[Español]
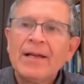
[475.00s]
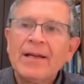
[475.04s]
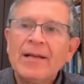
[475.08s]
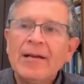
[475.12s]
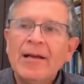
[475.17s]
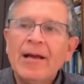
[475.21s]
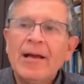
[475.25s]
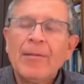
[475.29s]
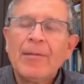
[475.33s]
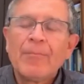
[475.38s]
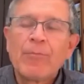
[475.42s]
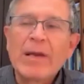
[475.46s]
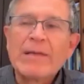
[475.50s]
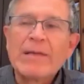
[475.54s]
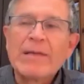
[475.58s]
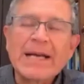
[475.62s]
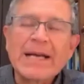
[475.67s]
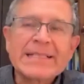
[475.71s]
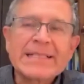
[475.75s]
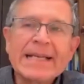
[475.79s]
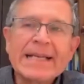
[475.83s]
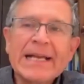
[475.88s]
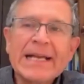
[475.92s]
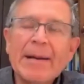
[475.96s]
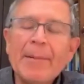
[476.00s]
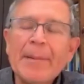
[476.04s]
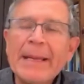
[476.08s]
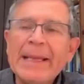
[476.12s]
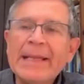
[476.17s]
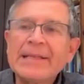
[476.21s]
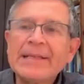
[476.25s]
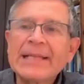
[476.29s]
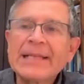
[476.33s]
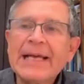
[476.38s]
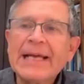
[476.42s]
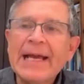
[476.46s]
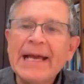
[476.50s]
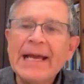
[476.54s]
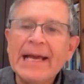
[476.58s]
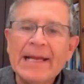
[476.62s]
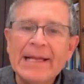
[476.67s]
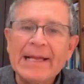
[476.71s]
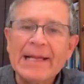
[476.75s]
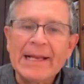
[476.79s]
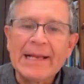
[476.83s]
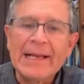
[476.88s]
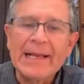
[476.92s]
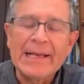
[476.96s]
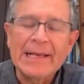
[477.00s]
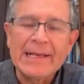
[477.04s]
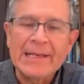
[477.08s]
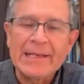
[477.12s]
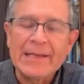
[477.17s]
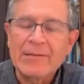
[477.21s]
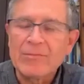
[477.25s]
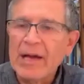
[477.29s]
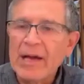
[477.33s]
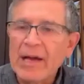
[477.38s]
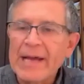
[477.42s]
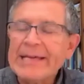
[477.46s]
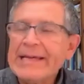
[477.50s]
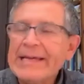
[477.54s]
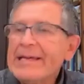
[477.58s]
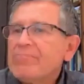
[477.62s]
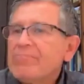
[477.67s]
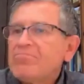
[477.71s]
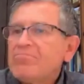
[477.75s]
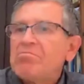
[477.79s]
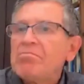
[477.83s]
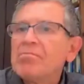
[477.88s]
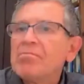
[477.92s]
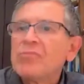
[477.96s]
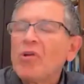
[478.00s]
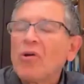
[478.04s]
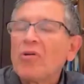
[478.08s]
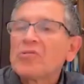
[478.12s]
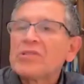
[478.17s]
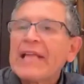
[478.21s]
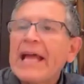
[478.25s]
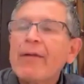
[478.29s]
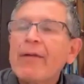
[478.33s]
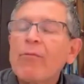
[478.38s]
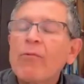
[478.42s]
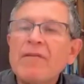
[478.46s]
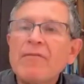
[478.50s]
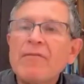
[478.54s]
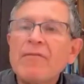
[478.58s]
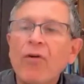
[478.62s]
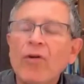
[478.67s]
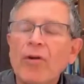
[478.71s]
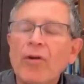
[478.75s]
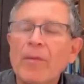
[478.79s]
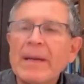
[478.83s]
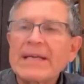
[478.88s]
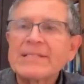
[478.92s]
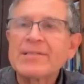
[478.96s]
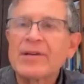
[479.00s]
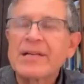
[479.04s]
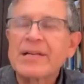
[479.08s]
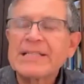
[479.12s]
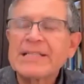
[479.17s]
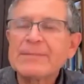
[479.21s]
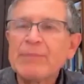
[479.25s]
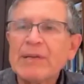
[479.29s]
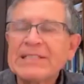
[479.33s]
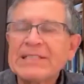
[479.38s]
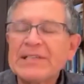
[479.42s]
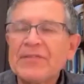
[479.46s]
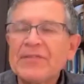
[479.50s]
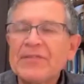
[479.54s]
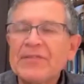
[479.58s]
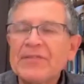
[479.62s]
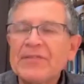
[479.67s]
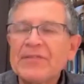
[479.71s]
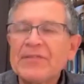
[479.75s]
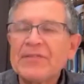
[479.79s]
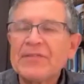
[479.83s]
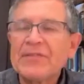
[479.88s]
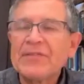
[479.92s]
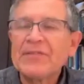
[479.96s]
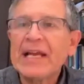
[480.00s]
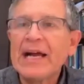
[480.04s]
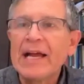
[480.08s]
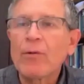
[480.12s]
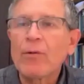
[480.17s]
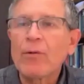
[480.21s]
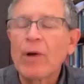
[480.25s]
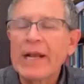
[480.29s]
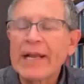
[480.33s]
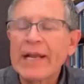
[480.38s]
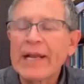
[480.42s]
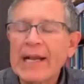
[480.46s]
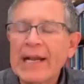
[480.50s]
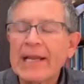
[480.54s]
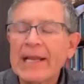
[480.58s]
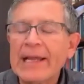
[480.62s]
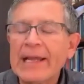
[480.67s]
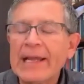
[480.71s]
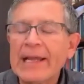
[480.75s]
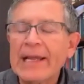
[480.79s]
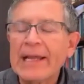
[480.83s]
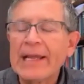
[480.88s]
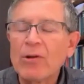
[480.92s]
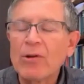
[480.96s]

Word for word: Pues básicamente ahí no tengo información específica de cuáles eran los